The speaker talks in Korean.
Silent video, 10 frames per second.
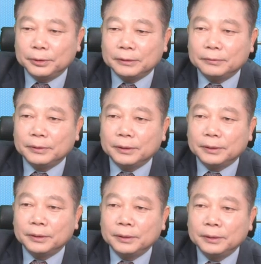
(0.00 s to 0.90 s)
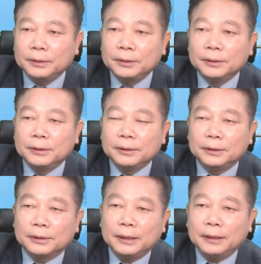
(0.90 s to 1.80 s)
있고요.
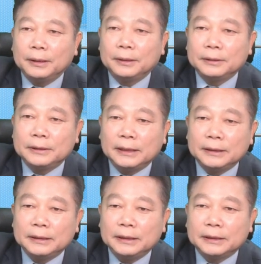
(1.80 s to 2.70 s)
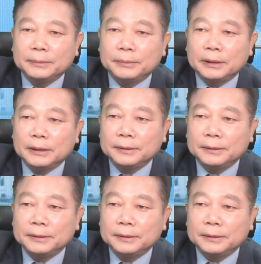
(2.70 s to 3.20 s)
이렇게 사진이 있습니다.